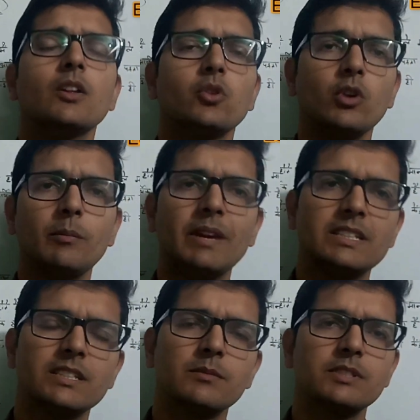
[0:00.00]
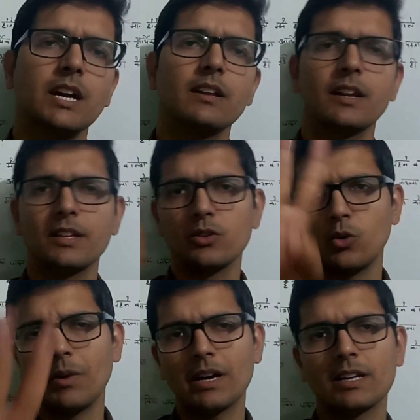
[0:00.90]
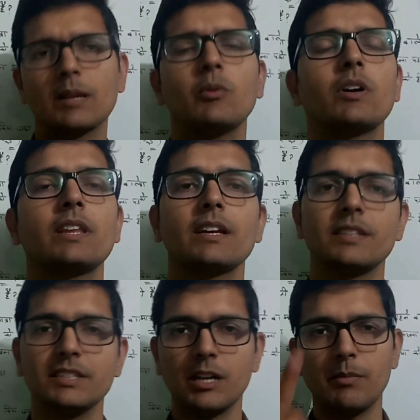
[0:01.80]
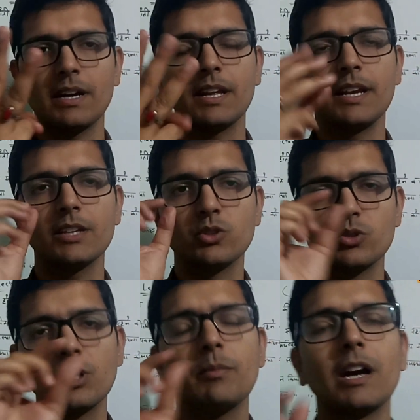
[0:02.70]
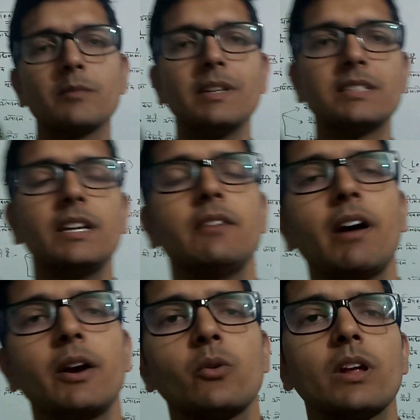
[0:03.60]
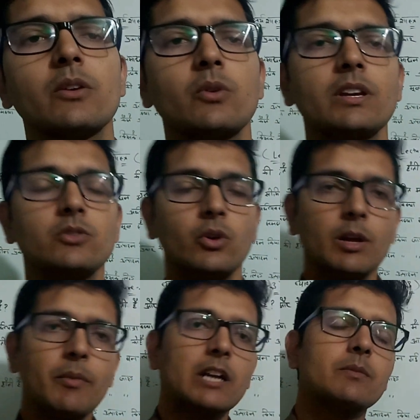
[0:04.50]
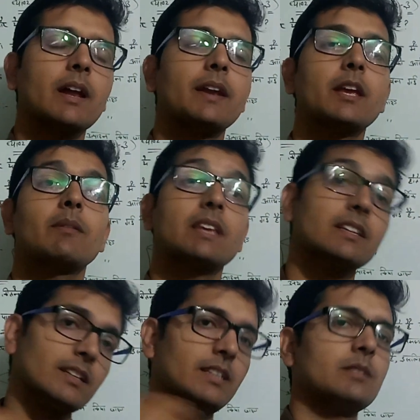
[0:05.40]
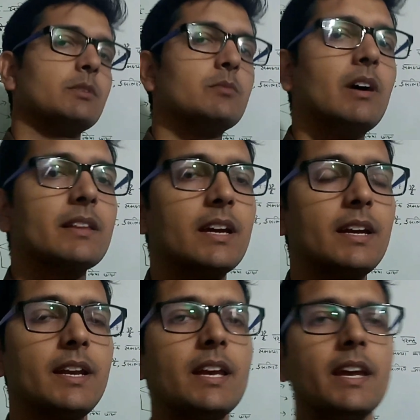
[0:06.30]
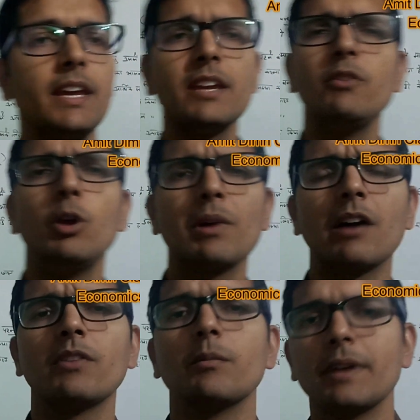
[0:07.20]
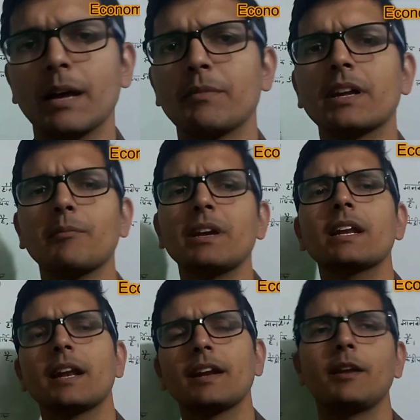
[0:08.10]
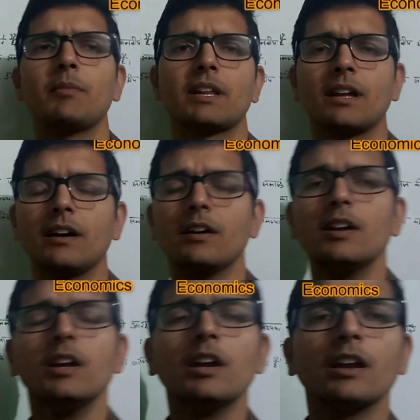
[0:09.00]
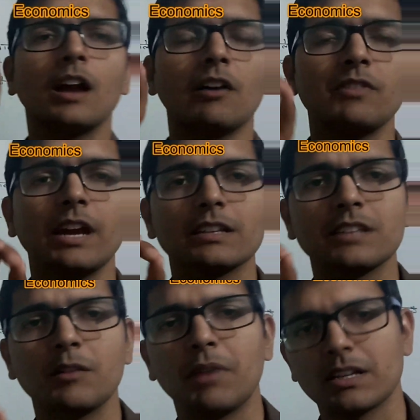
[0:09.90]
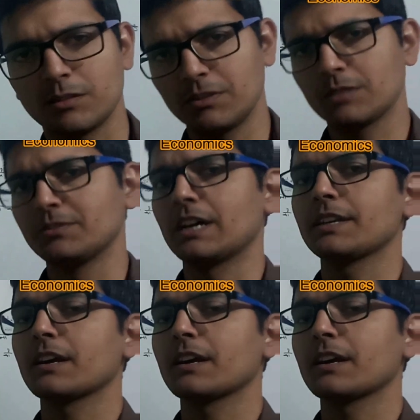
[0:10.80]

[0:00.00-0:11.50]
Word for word: तो ये बेसिक्स हम स्टार्ट कर रहे थे दो पार्ट खत्म हो गए थे आप तीसरा पार्ट करेंगे छोटे छोटे पार्ट में इसलिए डिवाइड हो रहा है क्योंकि छोटे पार्ट बनाने के बाद जल्दी समझ में आता है ठीक है एक ही वीडियो में काफी लंबे टाइम तक हमें रहना नहीं पड़ता काफी आसान भाषा में समझाया